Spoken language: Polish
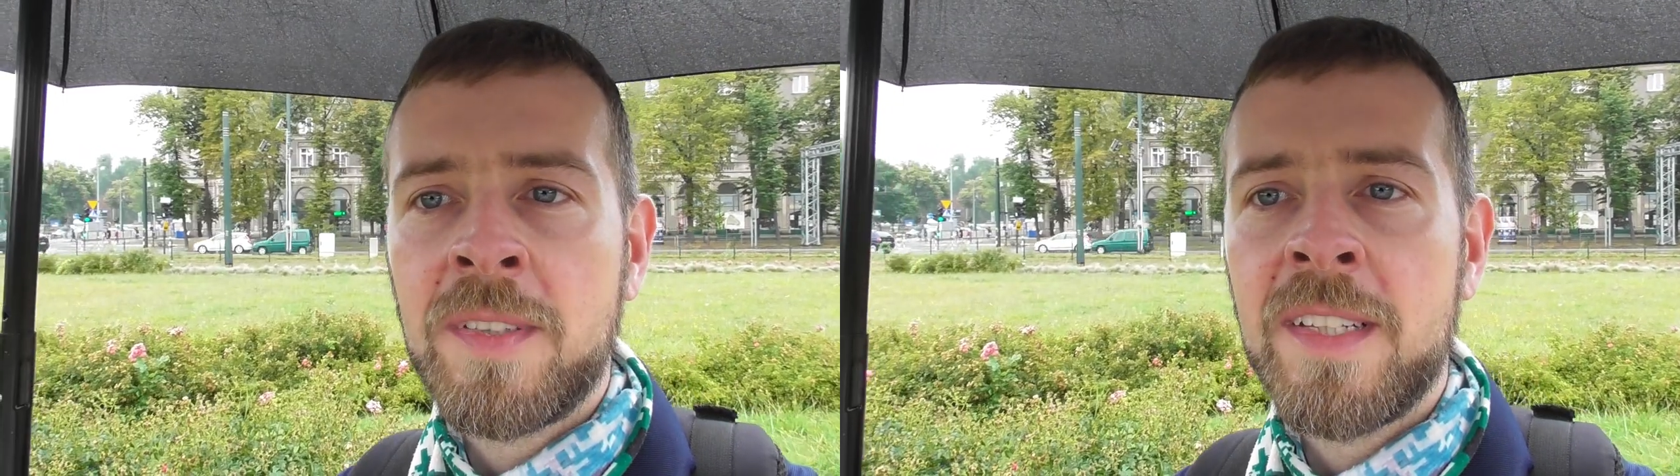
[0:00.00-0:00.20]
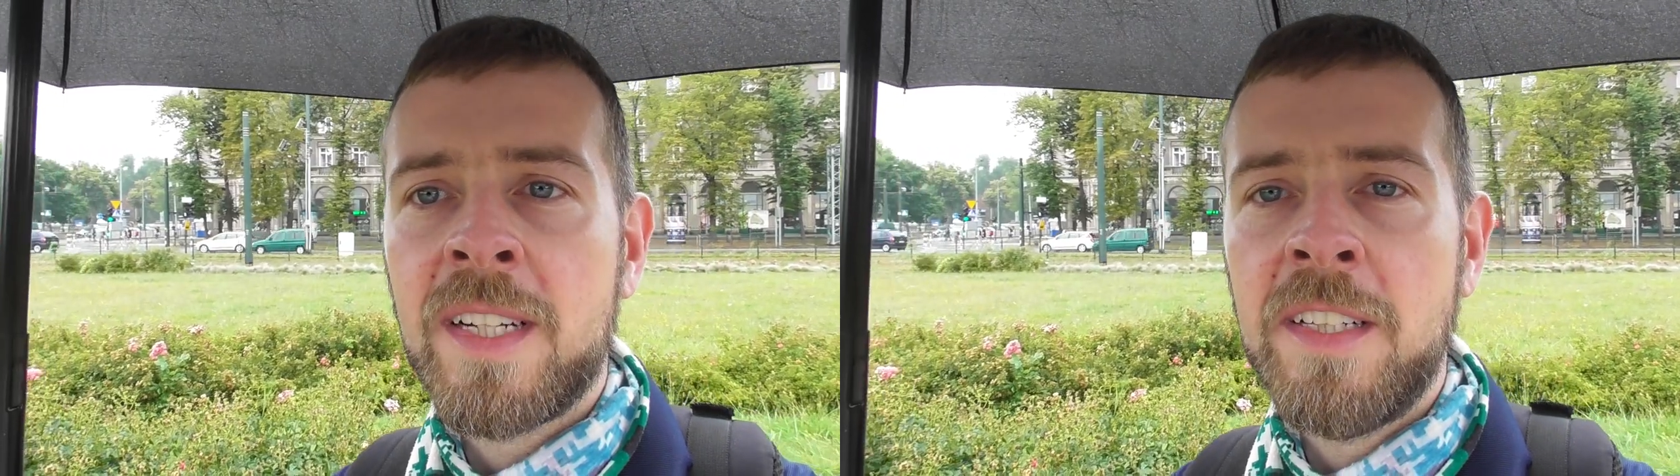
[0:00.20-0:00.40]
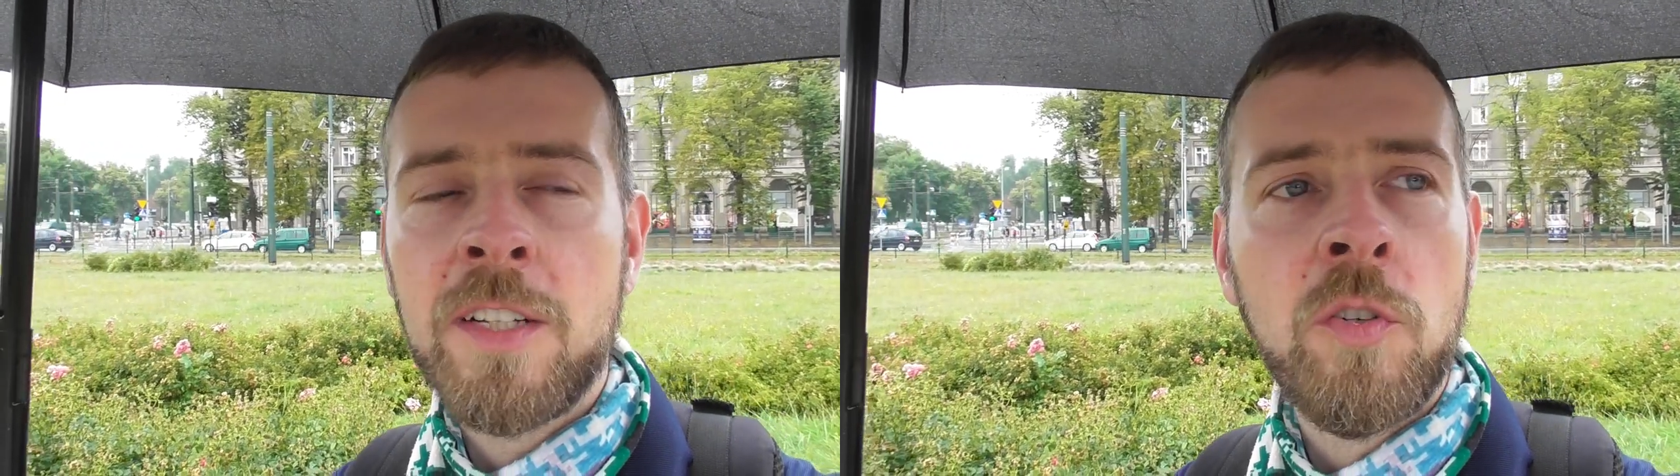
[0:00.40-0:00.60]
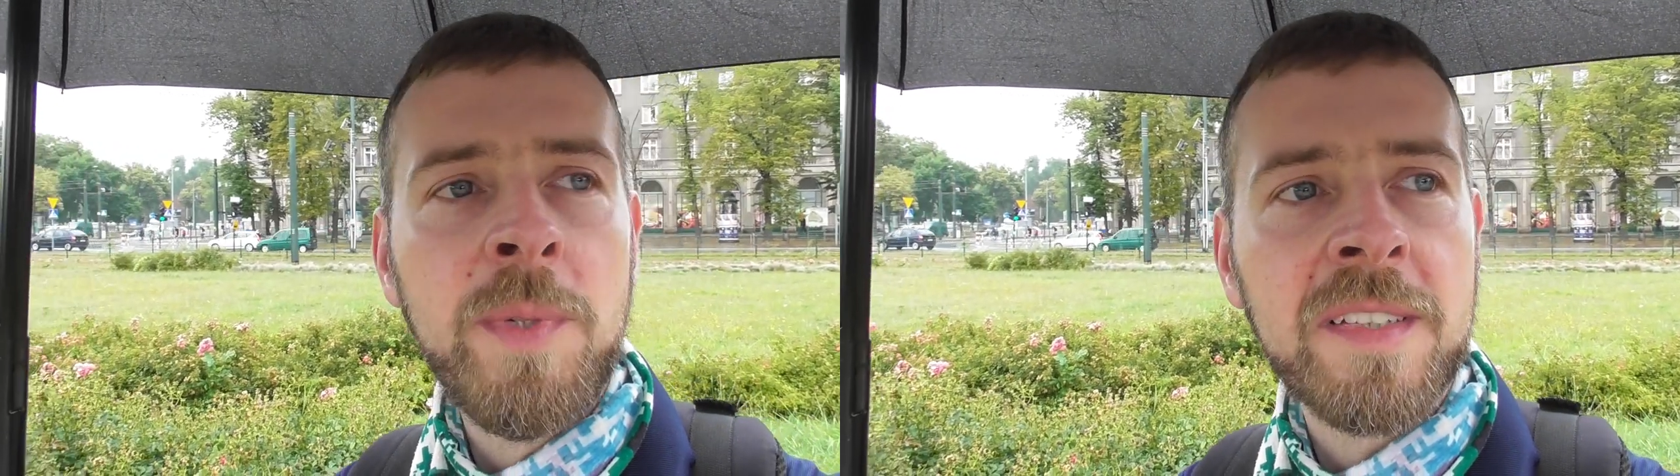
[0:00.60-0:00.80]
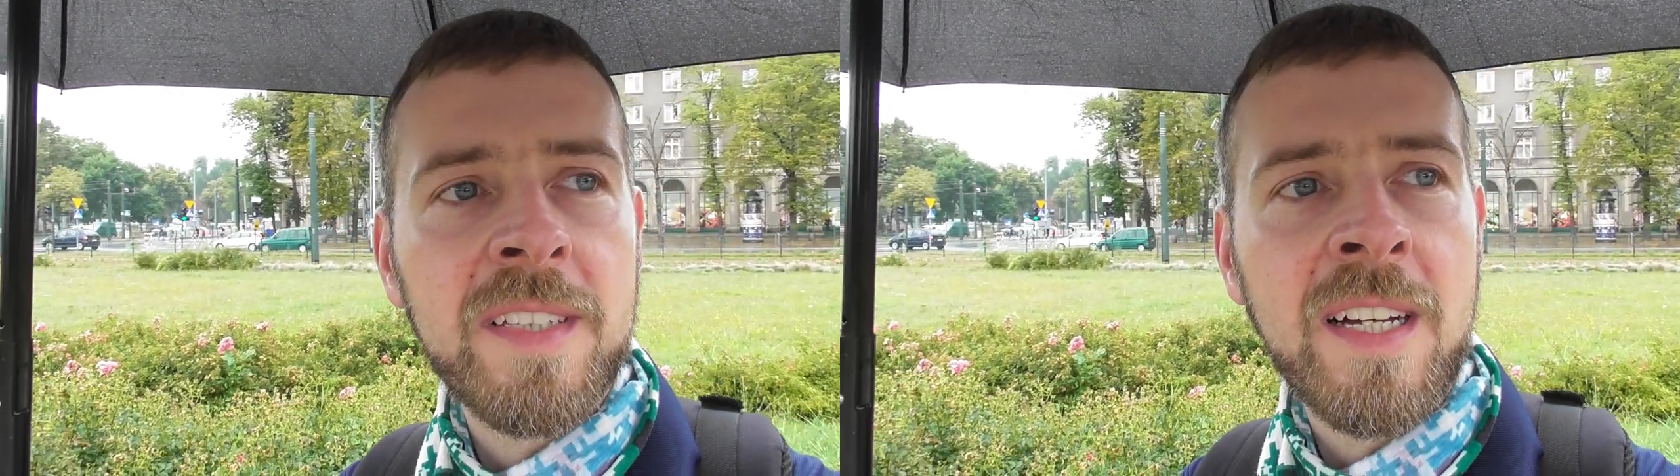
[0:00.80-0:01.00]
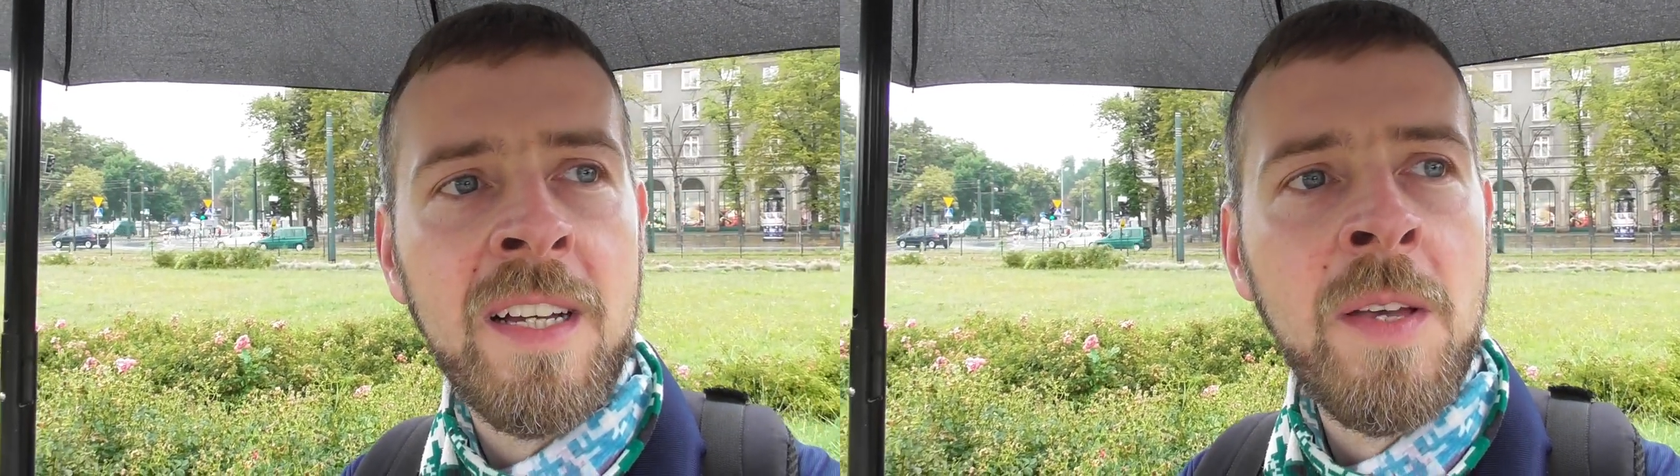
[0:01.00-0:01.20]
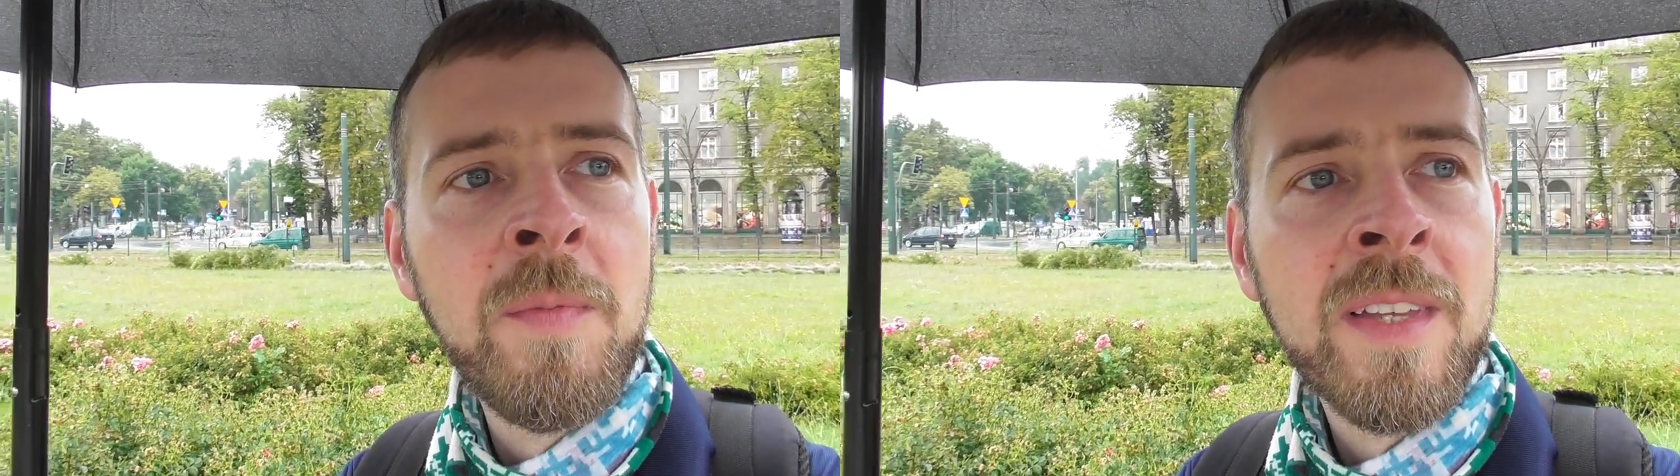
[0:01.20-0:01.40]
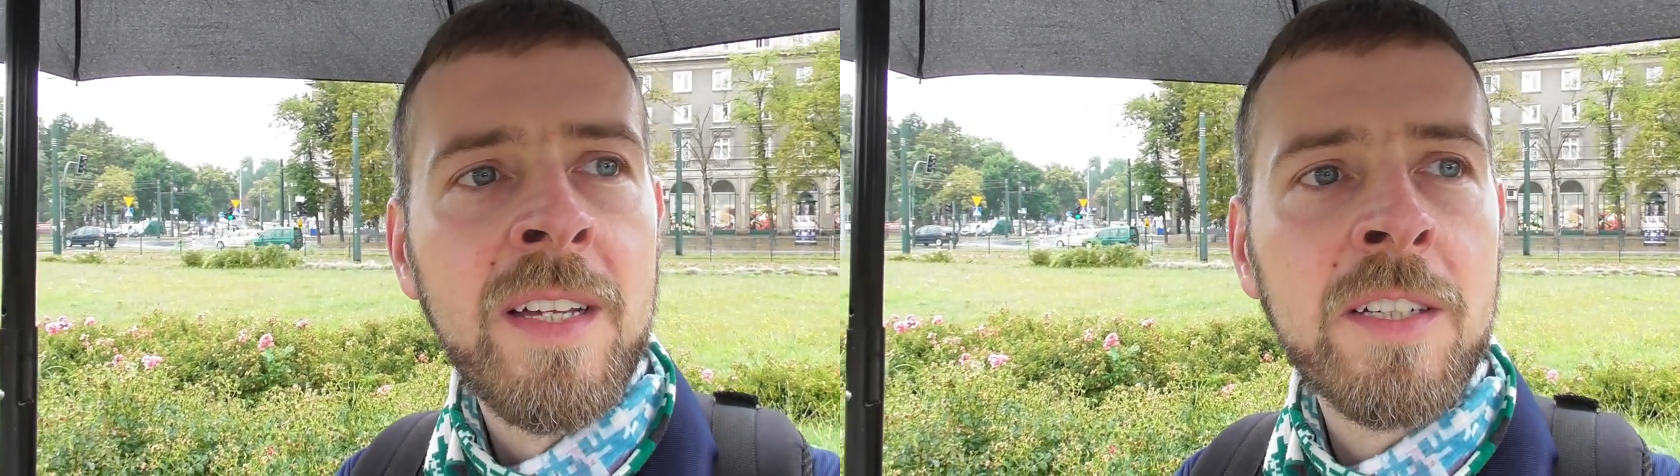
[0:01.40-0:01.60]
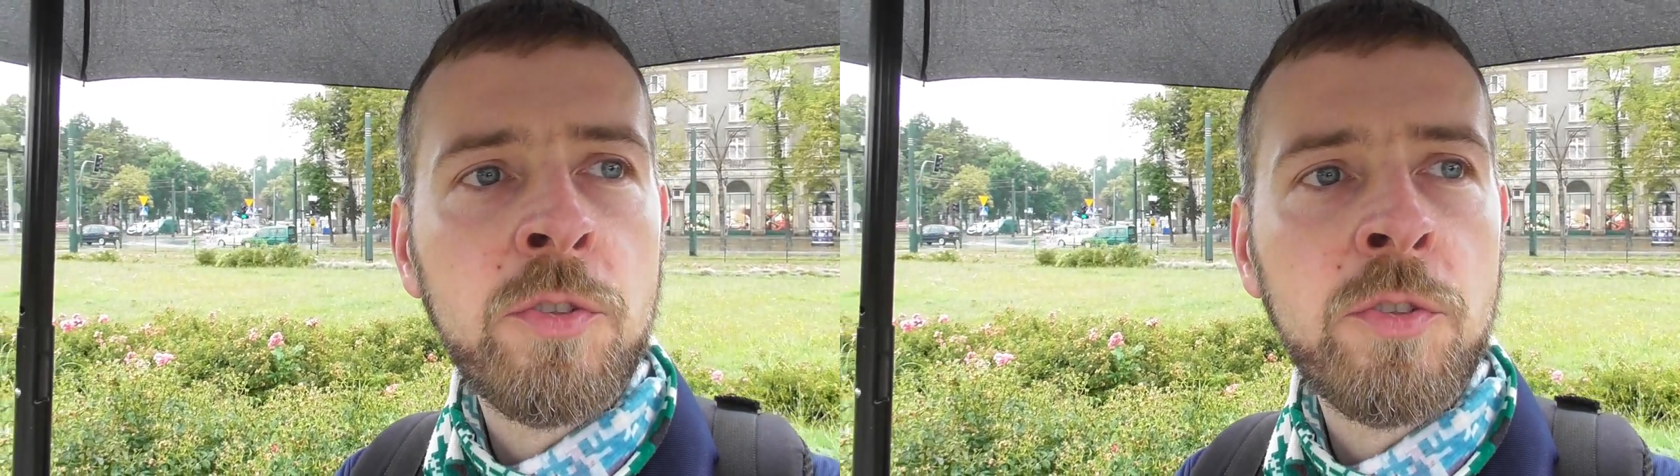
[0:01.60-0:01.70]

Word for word: centralnego miasta, e,